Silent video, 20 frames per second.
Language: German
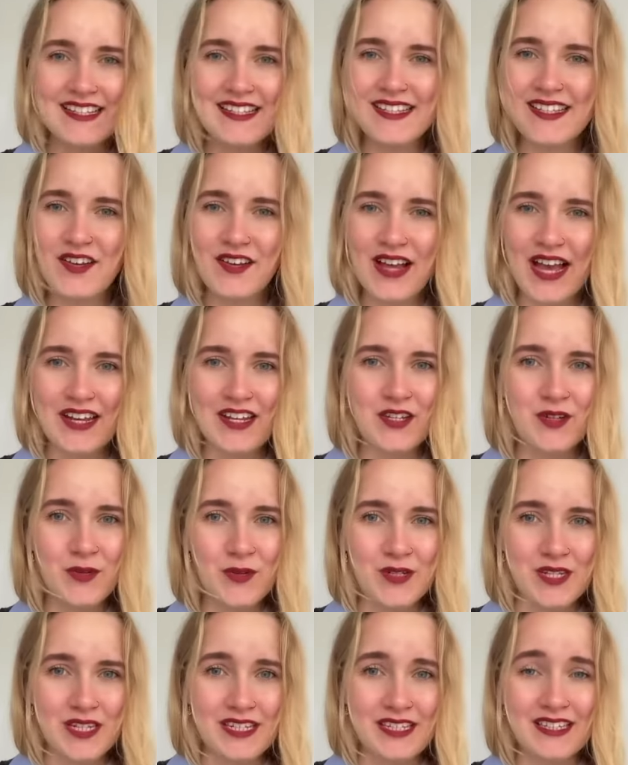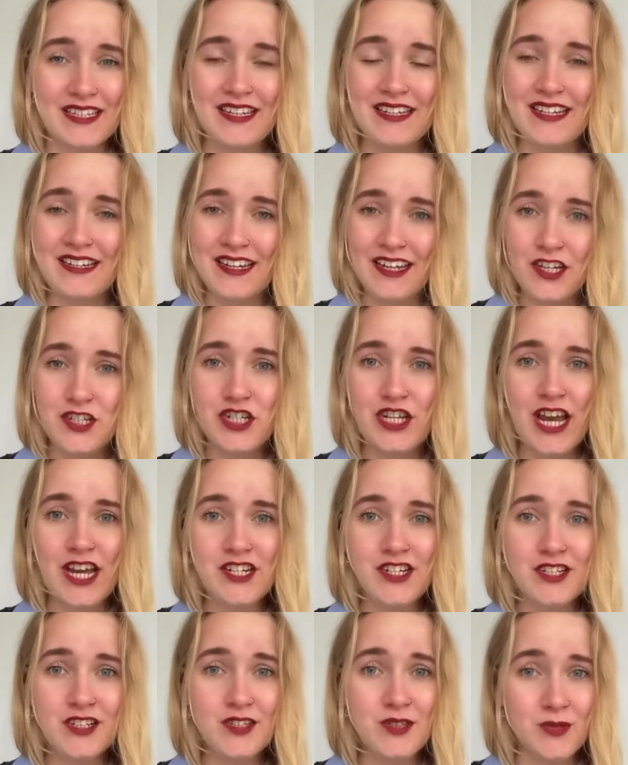Das ist auch gar nicht nötig, denn die
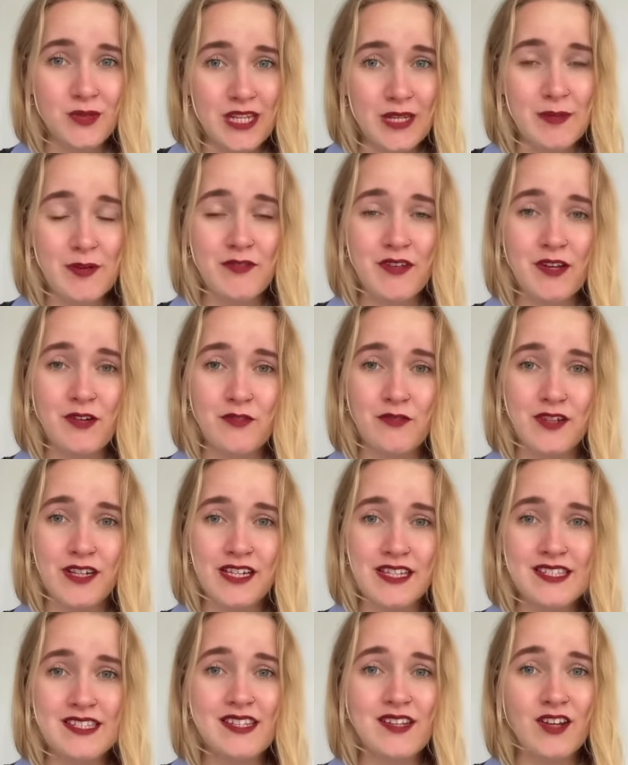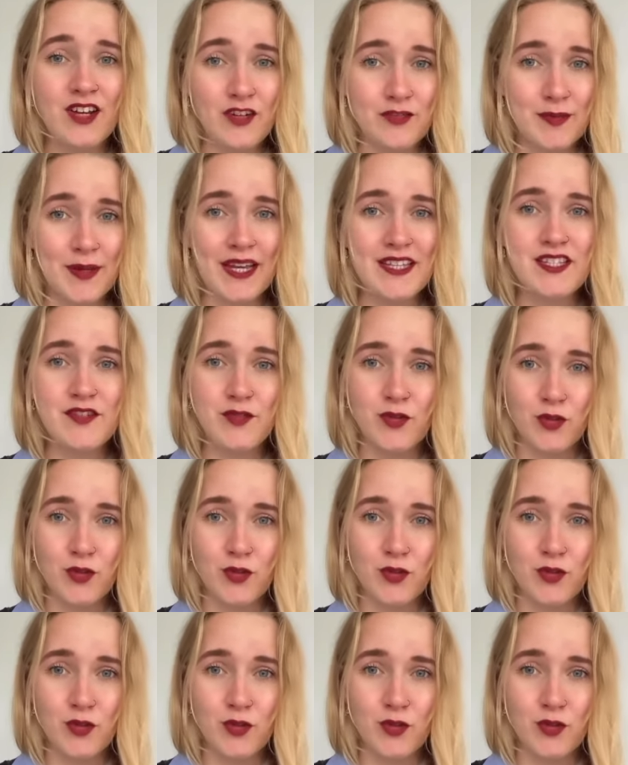Recherche zu Liebe wen du willst läuft bereits